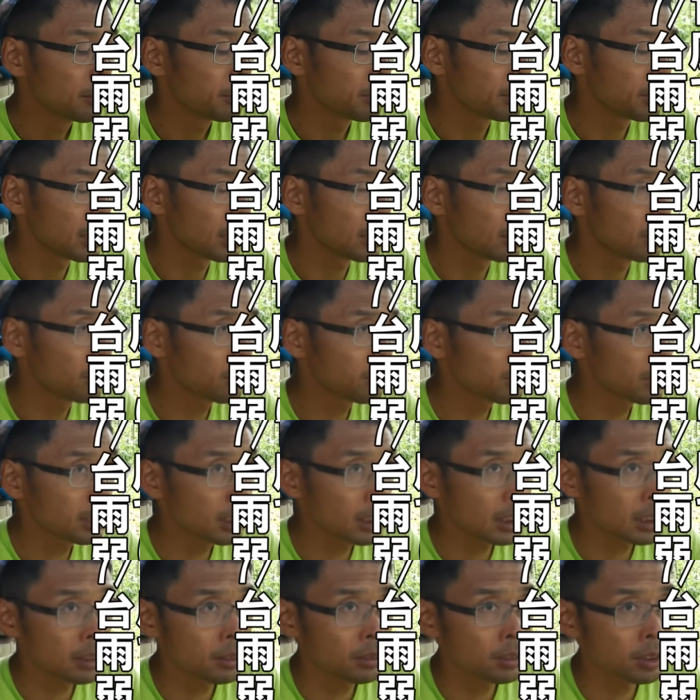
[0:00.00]
もうね、6
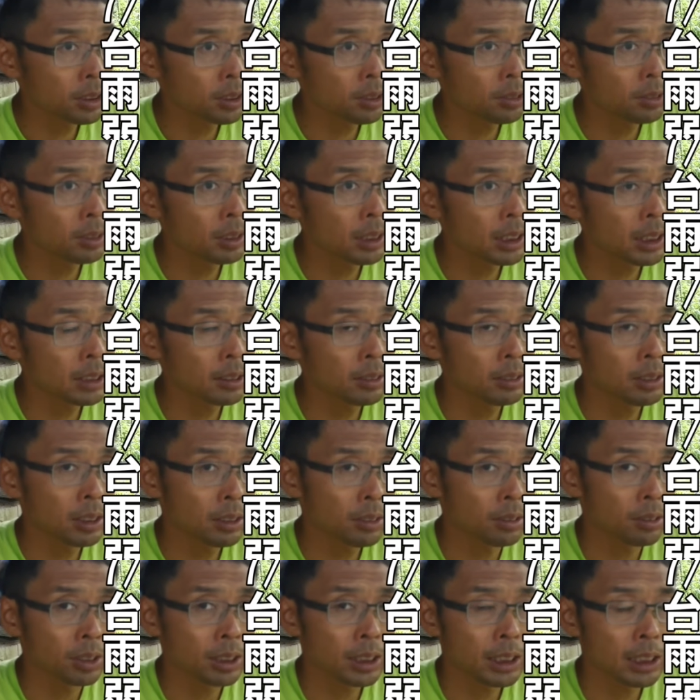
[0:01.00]
月の中下旬
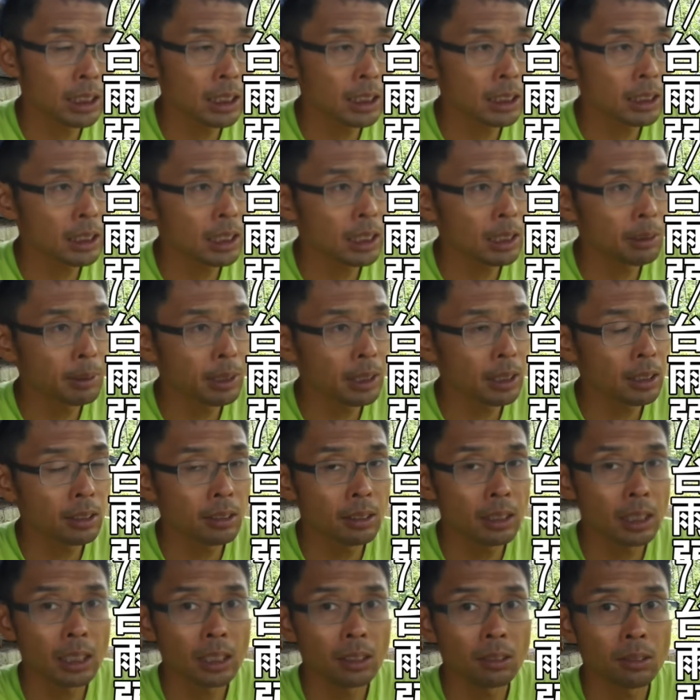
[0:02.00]
以降、7月種まき
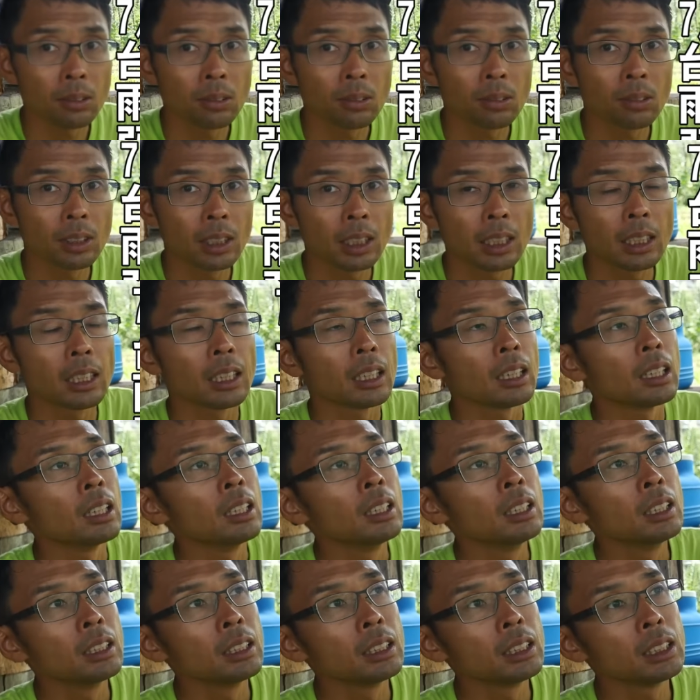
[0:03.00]
ぐらいの方が、
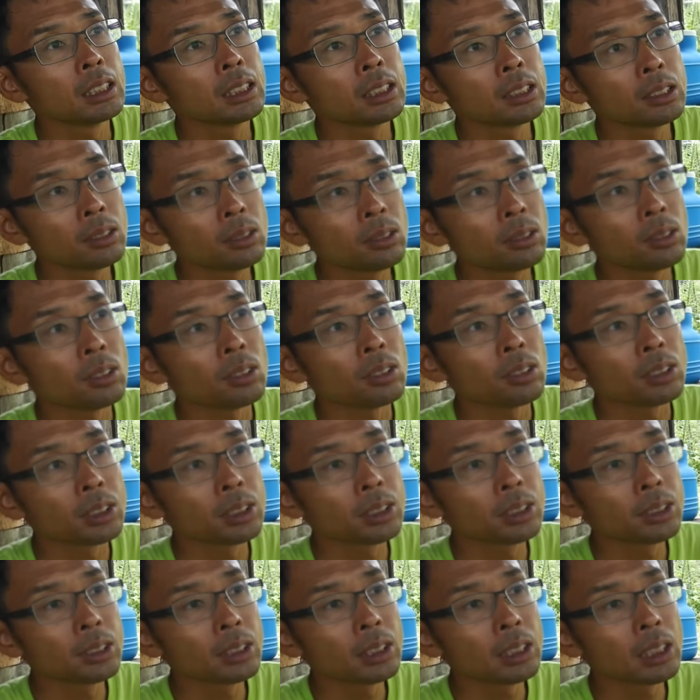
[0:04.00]
一層
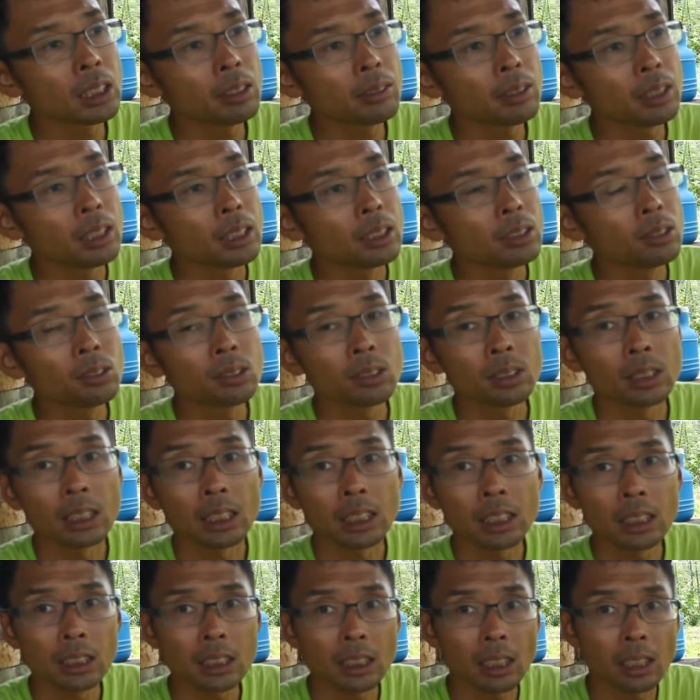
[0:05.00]
スイカはよく
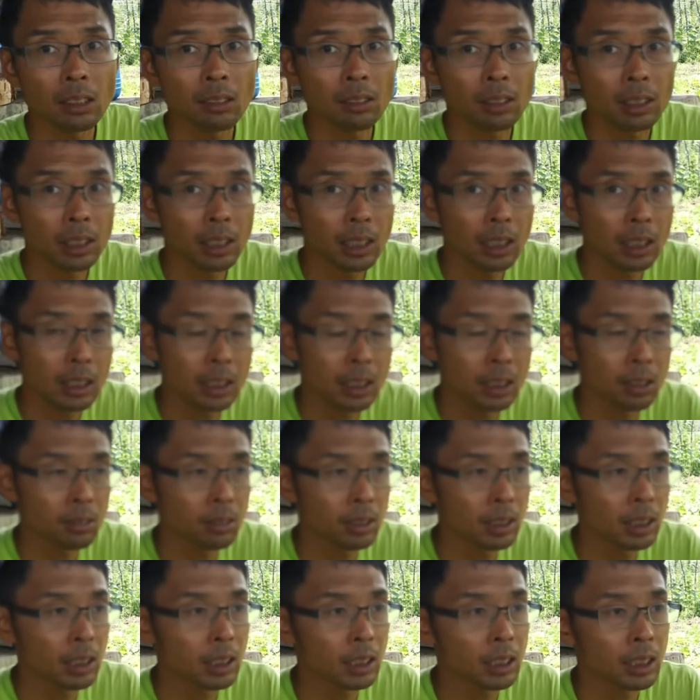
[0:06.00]
できんじゃないのかなっていう
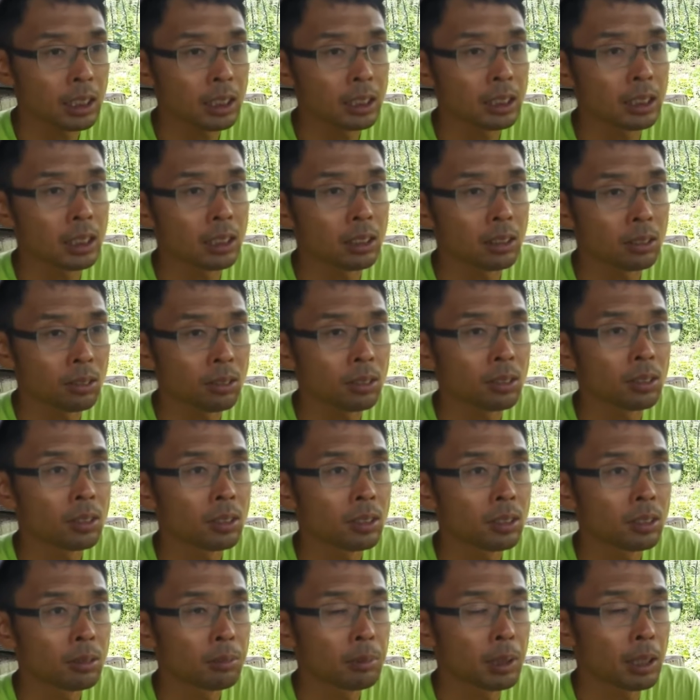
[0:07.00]
のが、近年の、
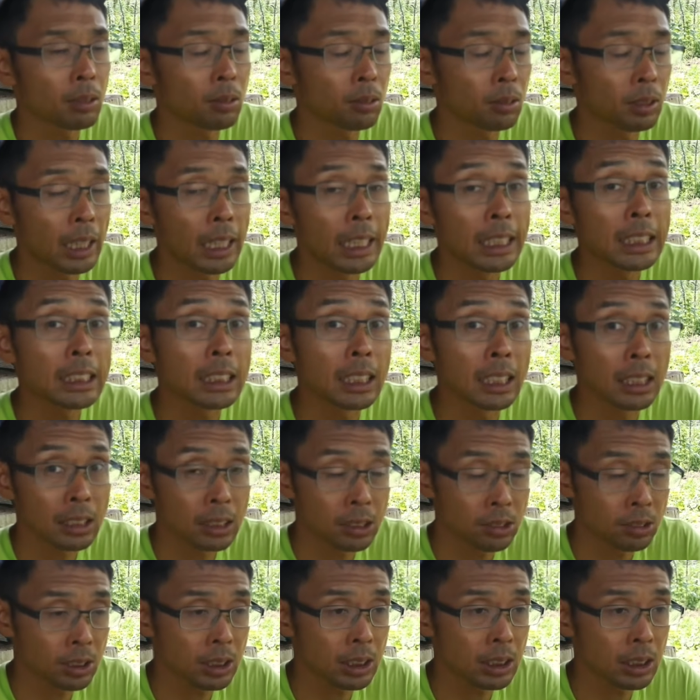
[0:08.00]
まあ、この愛知県
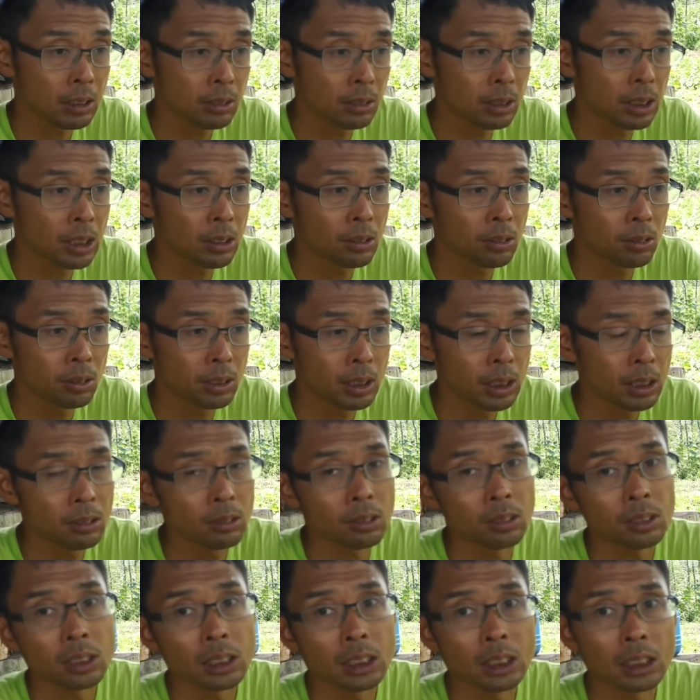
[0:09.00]
西尾市の気候で
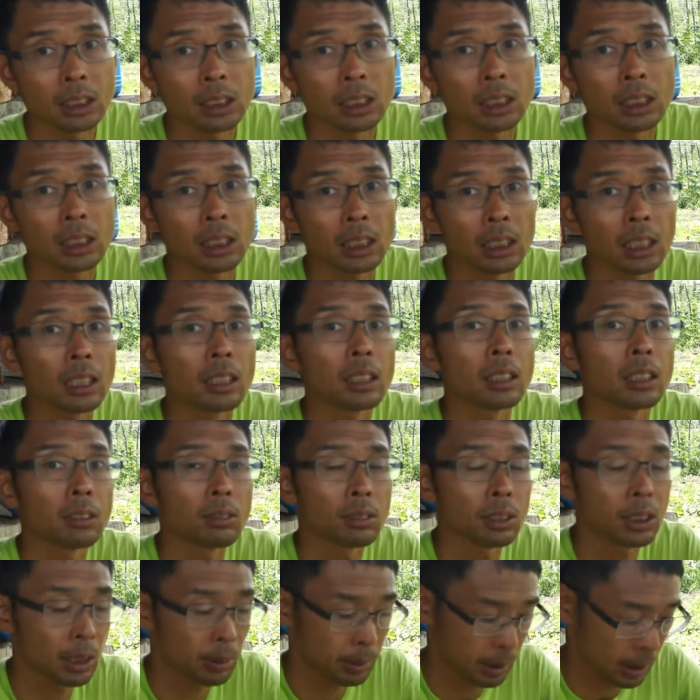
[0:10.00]
の実験した結果で
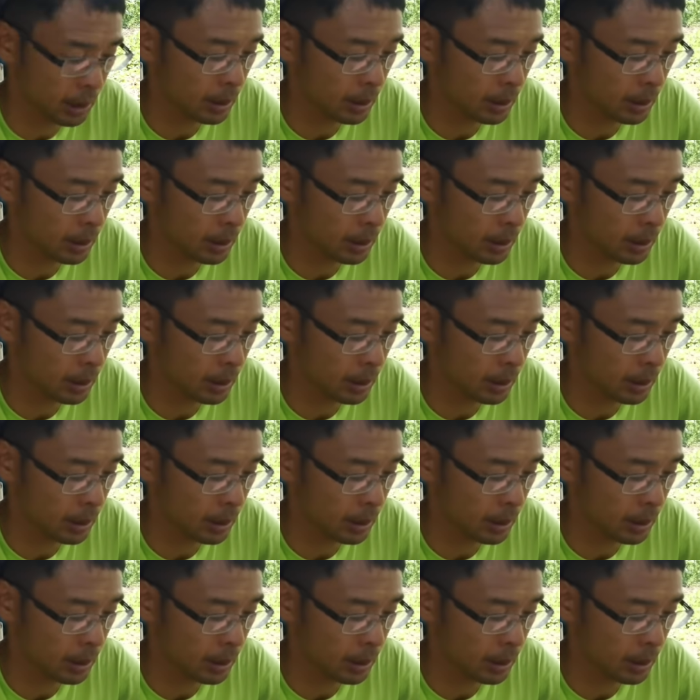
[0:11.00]
ございま